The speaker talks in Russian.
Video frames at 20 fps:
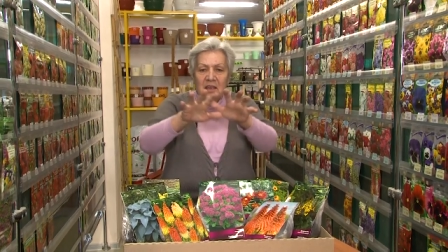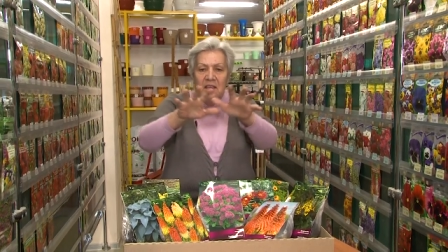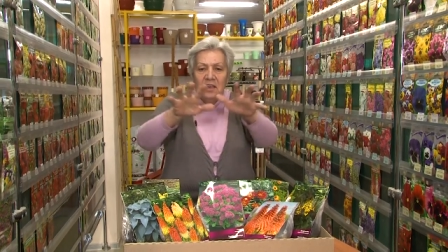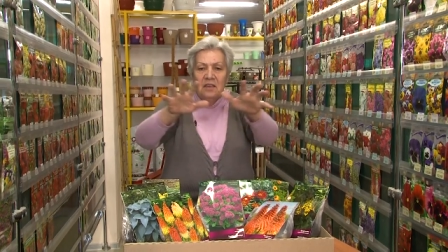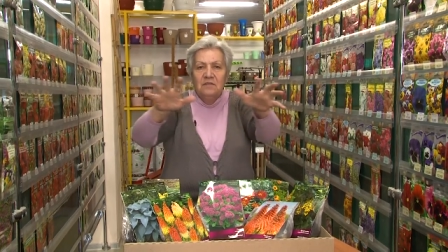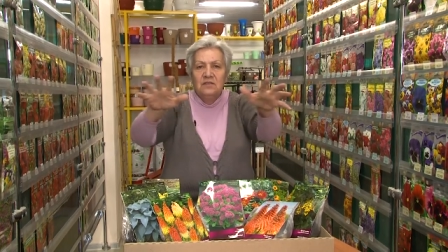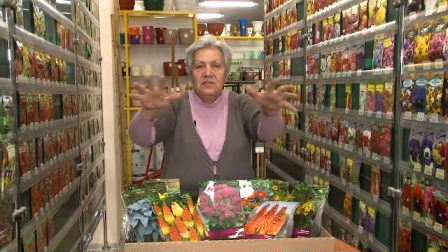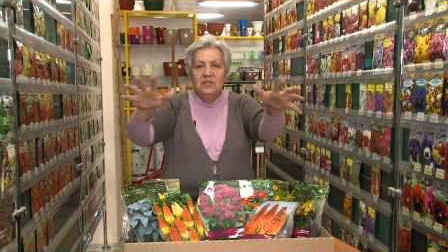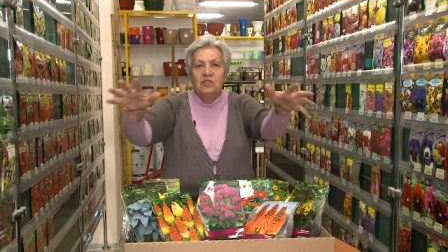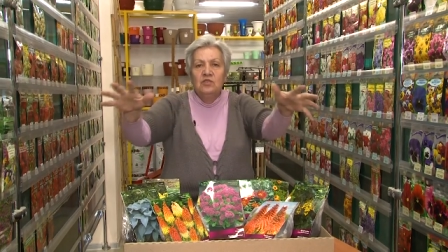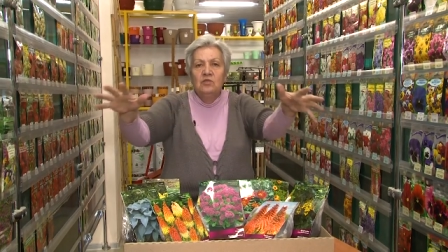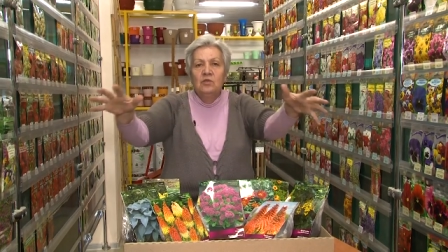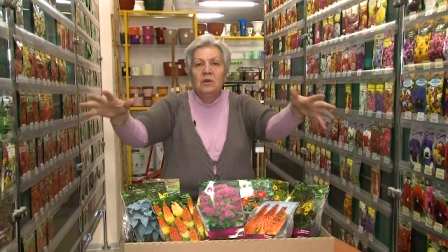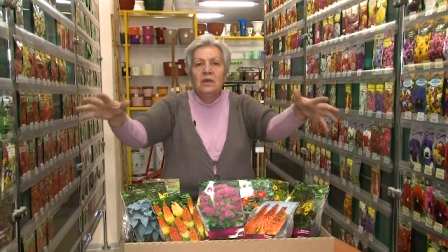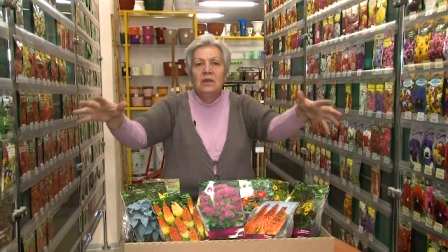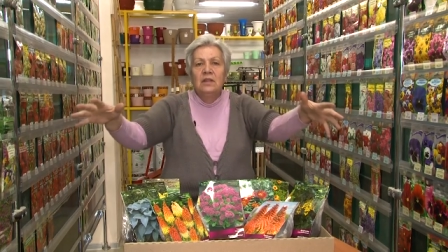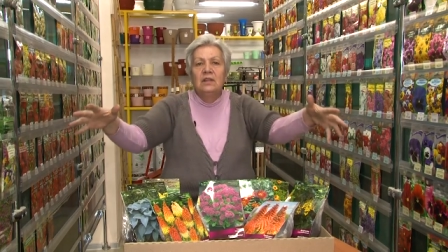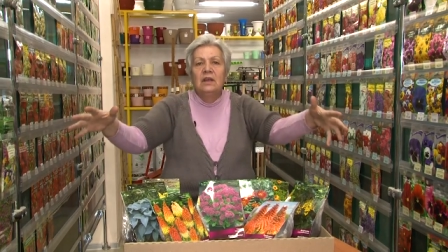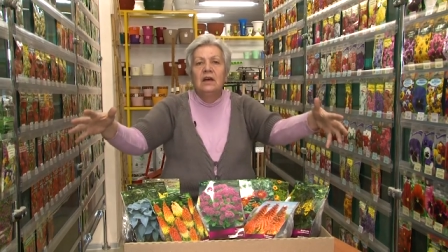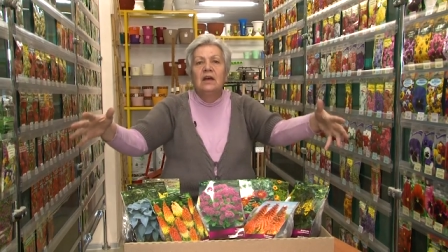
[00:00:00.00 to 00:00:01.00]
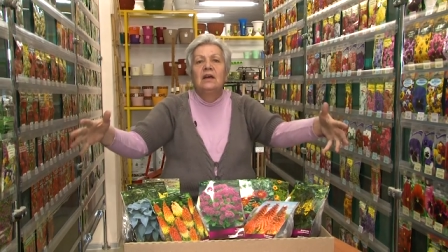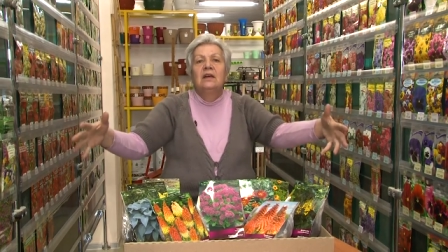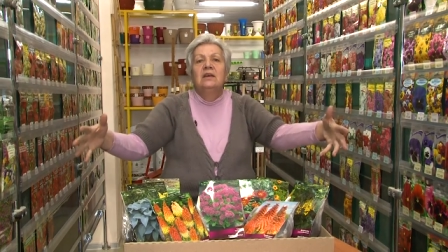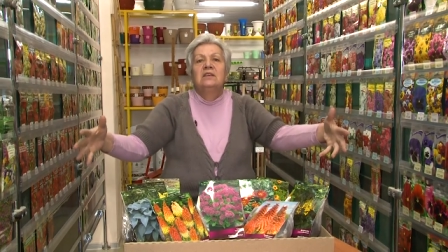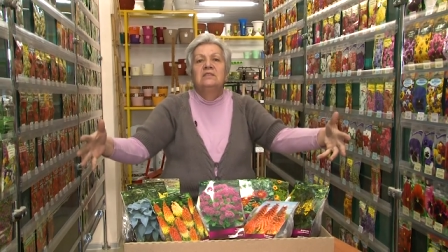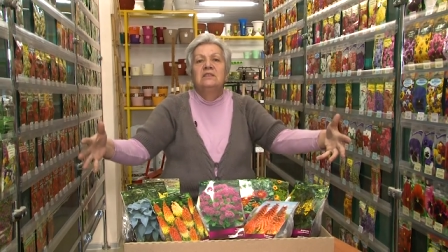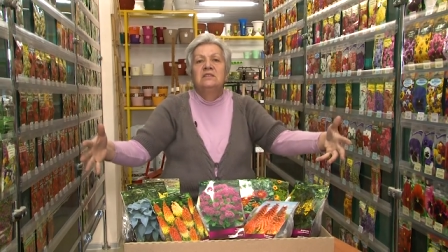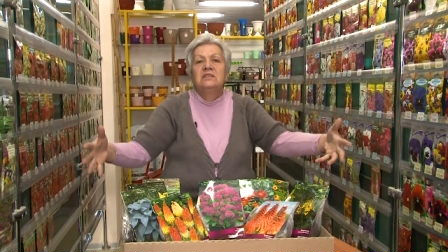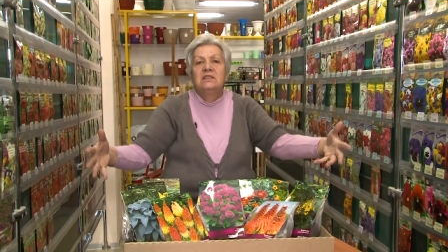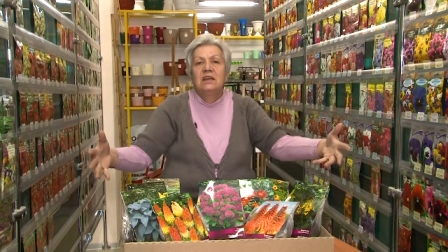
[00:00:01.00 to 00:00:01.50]
И все это
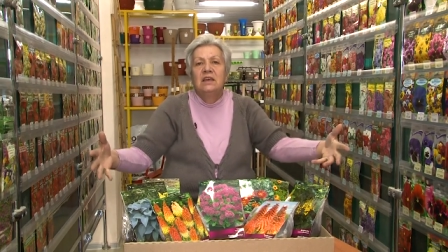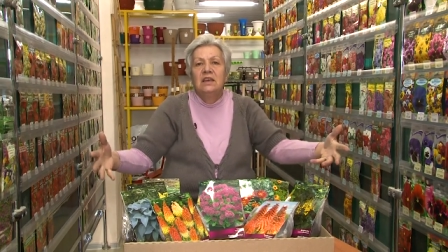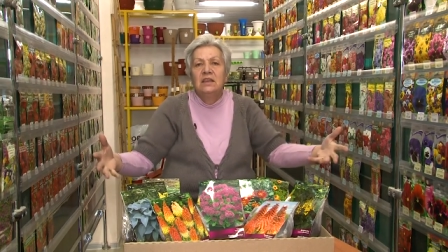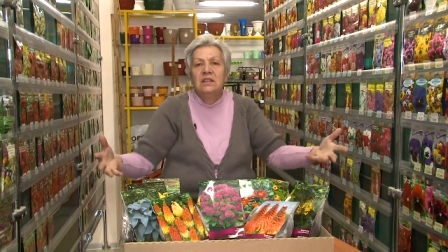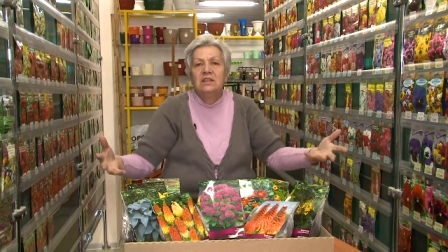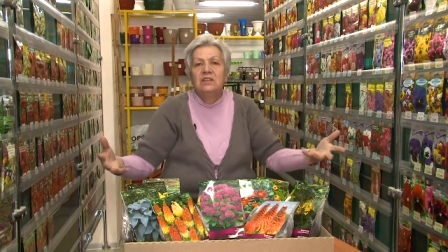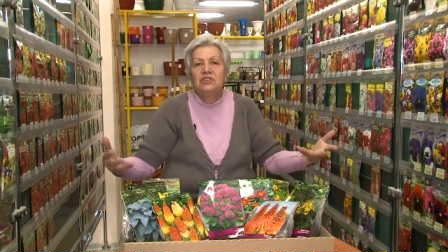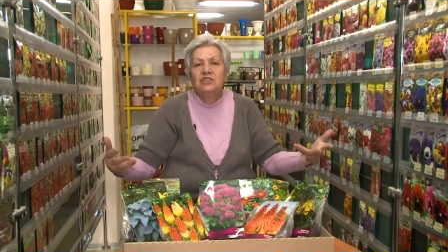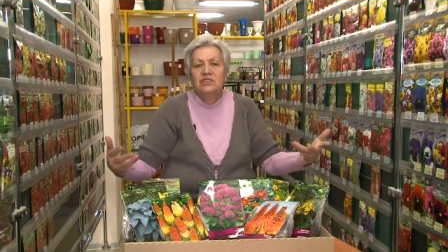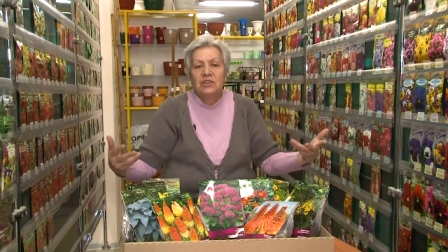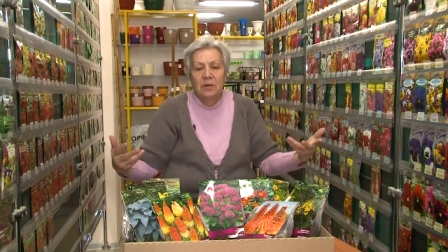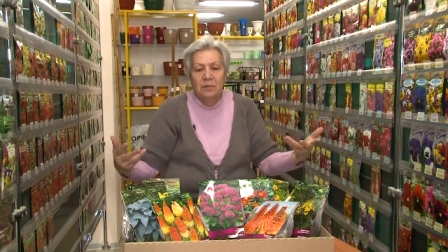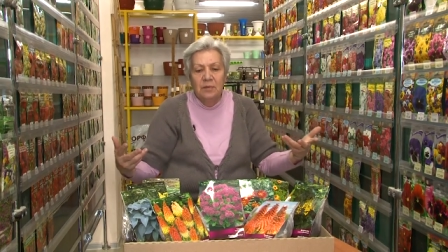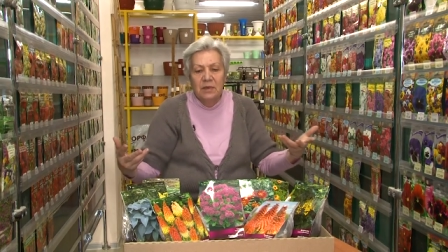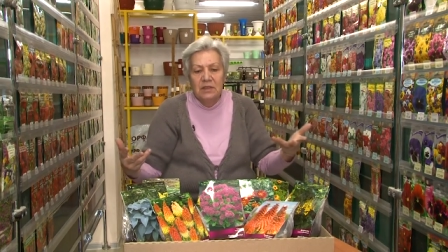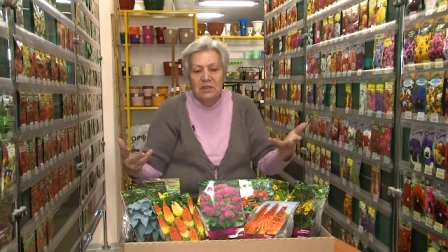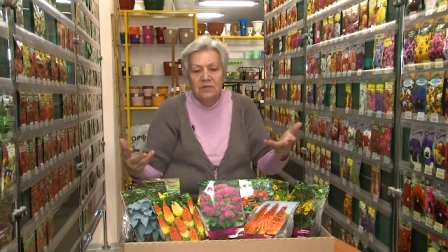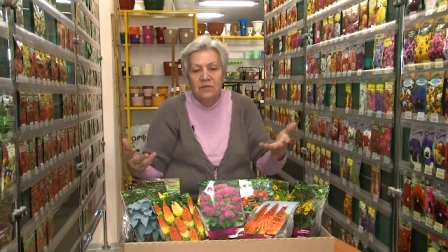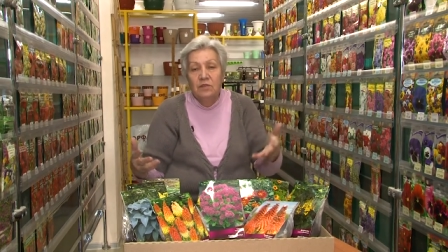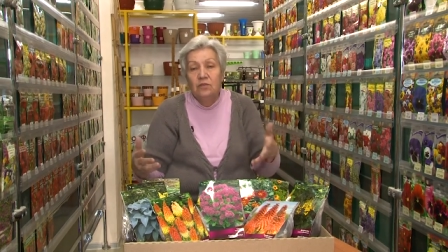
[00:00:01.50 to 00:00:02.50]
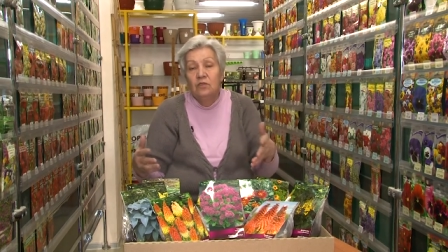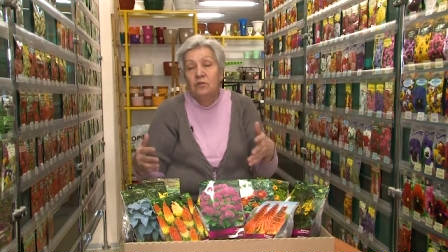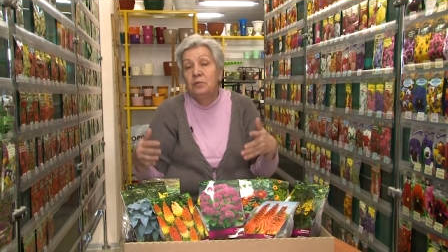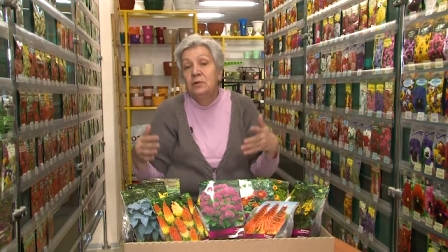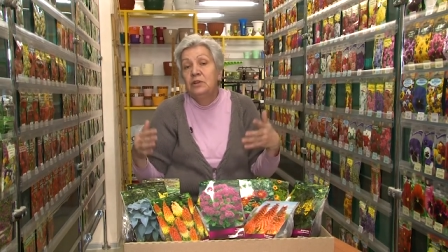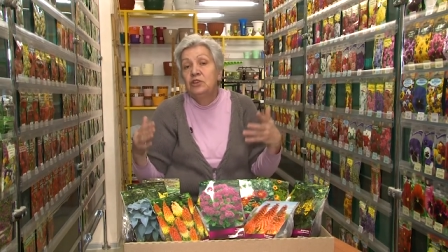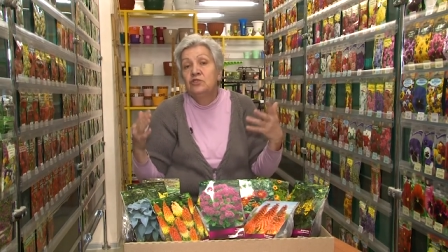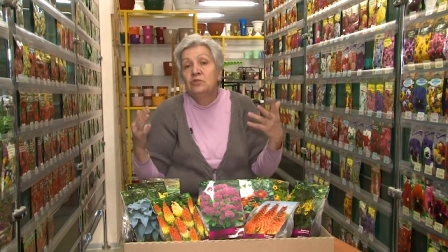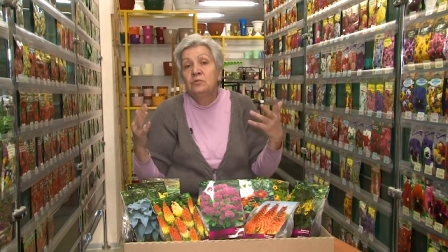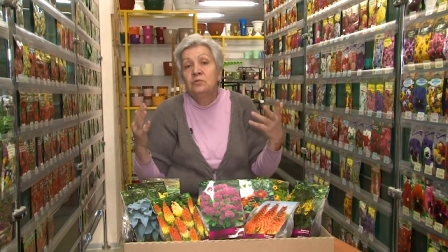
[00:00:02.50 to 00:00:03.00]
состоит из шапки цветов,
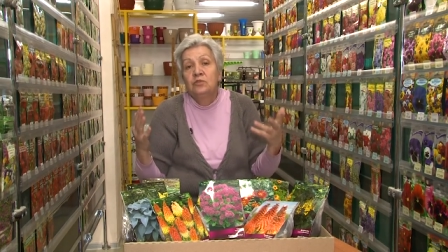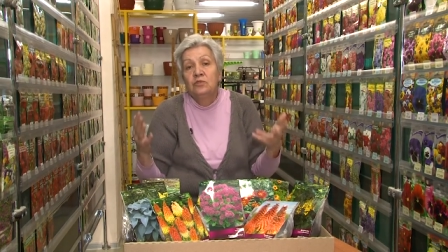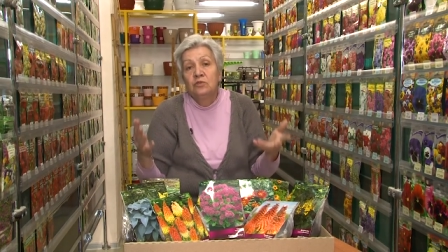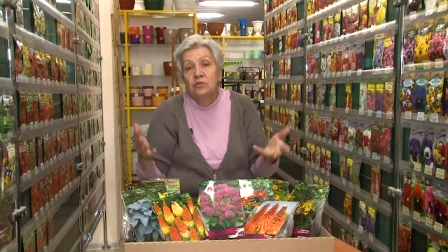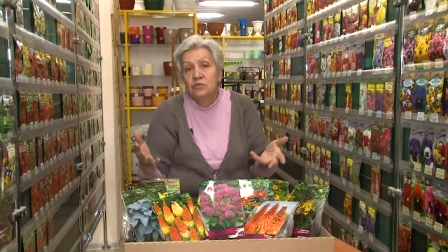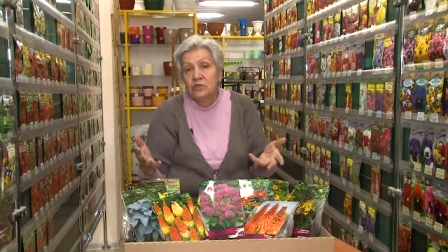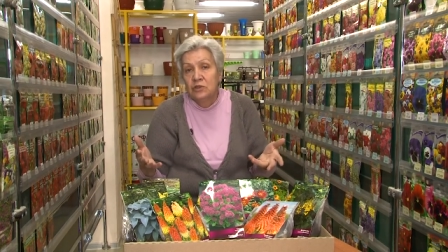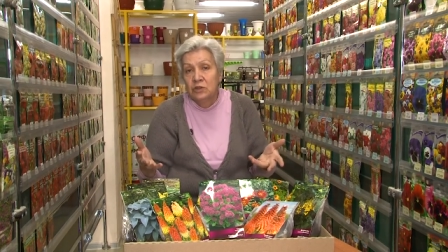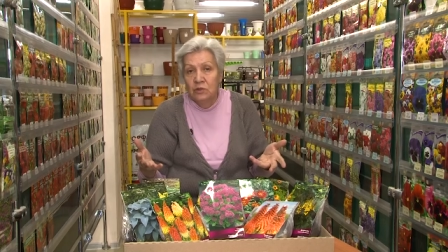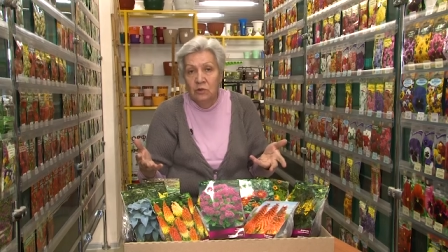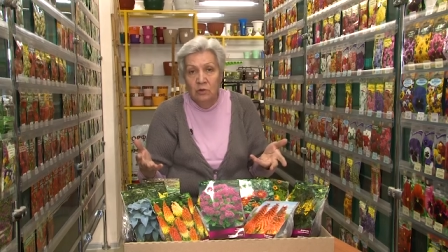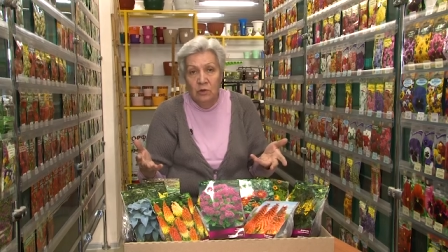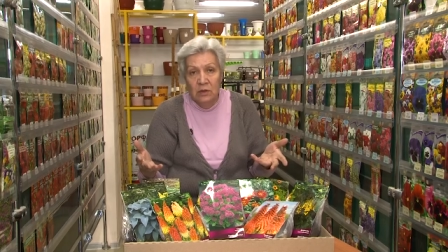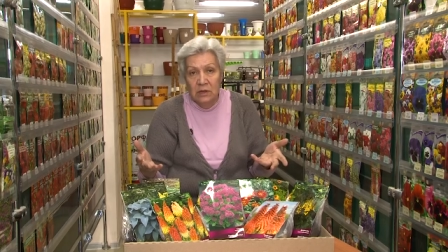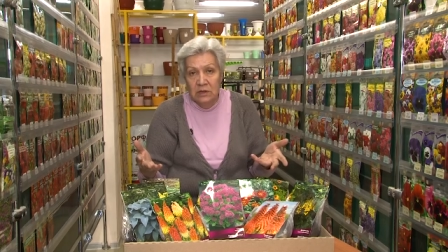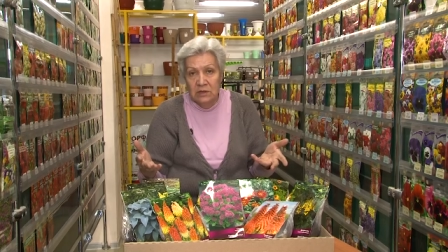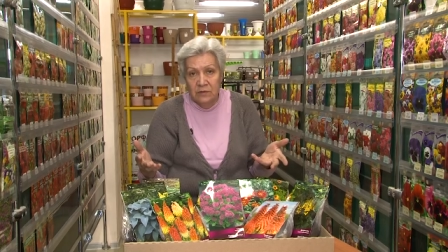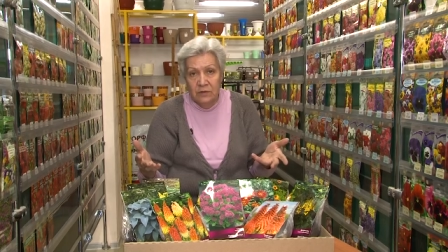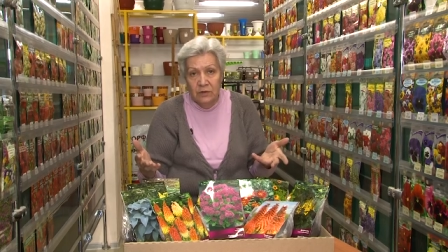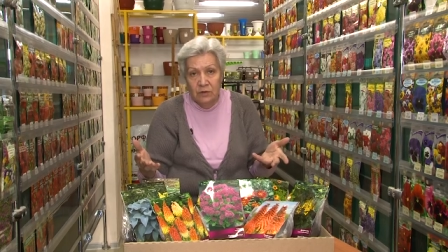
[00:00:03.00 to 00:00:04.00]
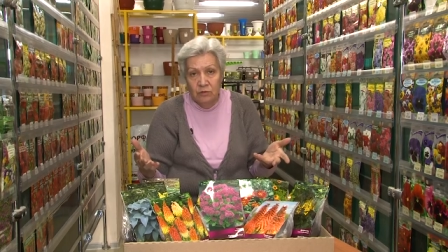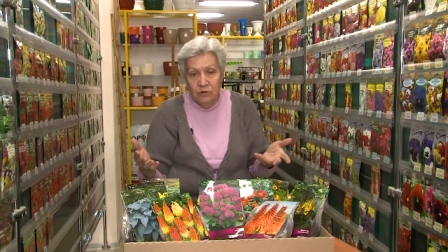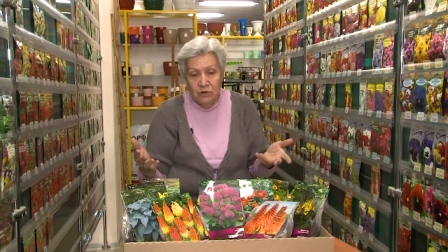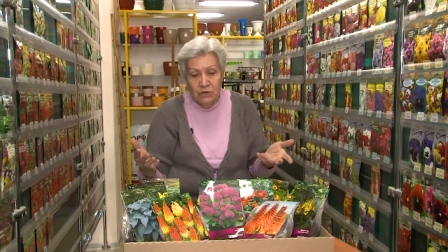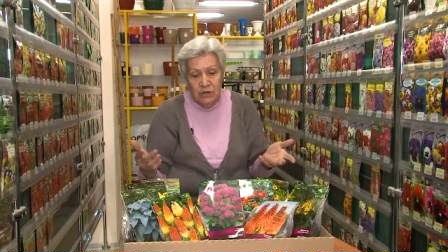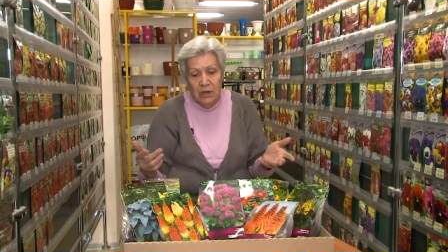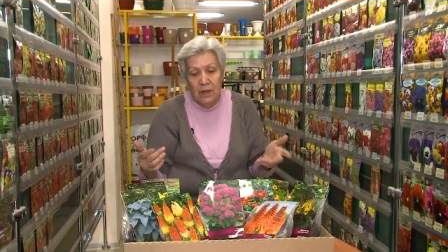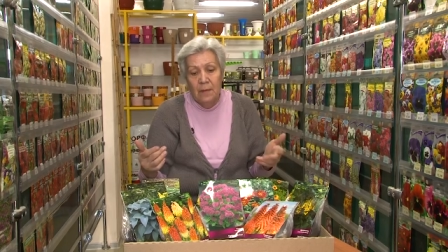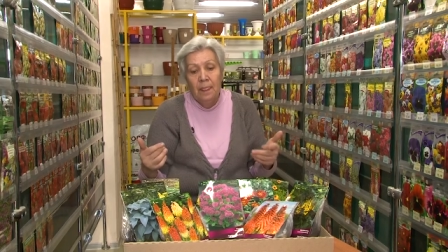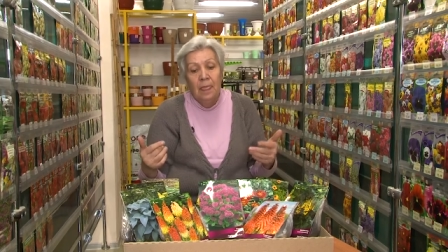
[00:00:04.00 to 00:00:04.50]
причем тоже долго
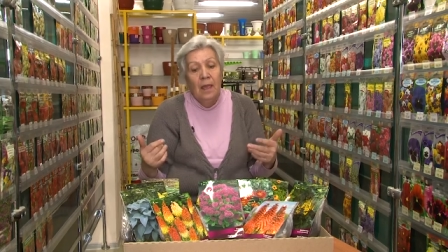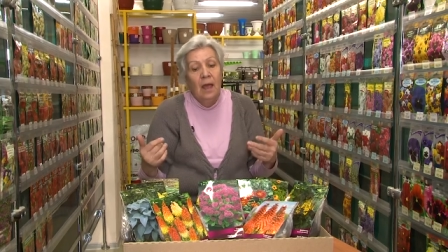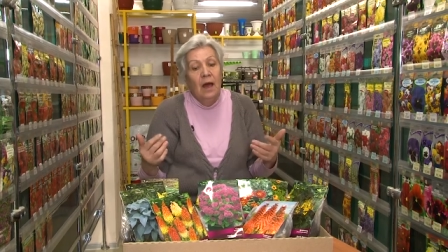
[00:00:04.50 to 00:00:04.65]
цветущие.